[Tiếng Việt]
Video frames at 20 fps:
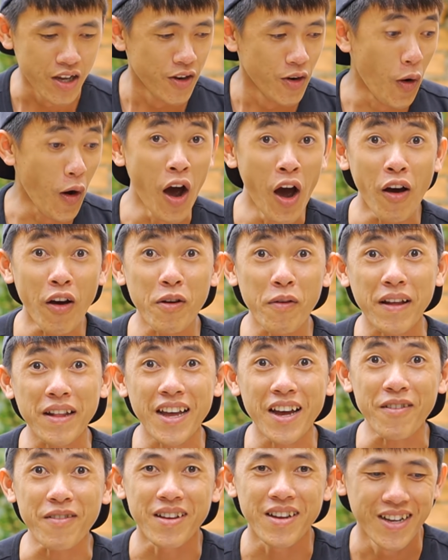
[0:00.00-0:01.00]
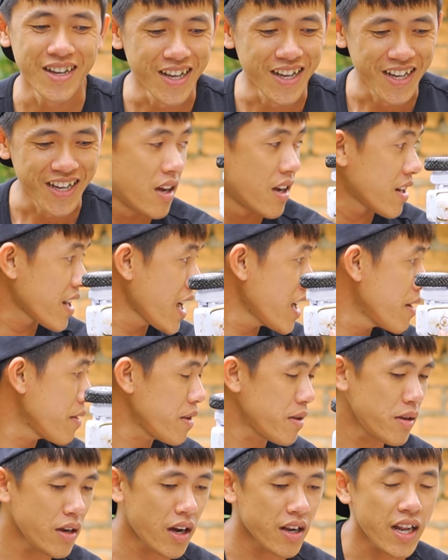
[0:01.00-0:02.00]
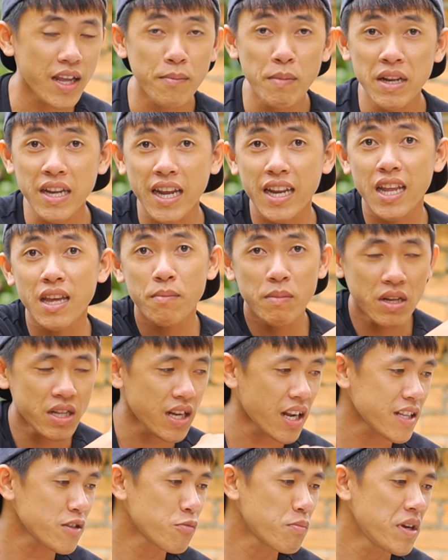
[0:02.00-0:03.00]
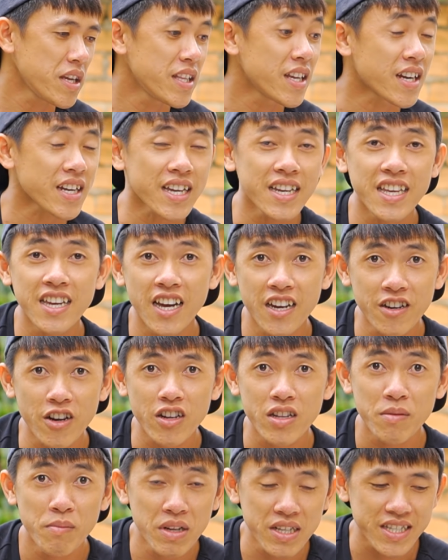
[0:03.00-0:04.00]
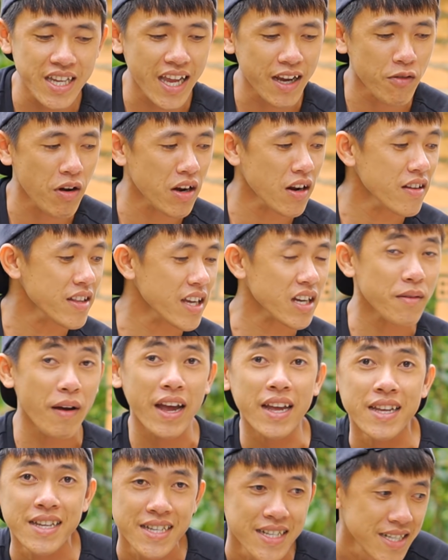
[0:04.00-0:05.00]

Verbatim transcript: Ủa các bạn thấy không đây thì ở đây bên này này mình là chuẩn bị những cái địa hình rồi thì mình sẽ qua đó nha các bạn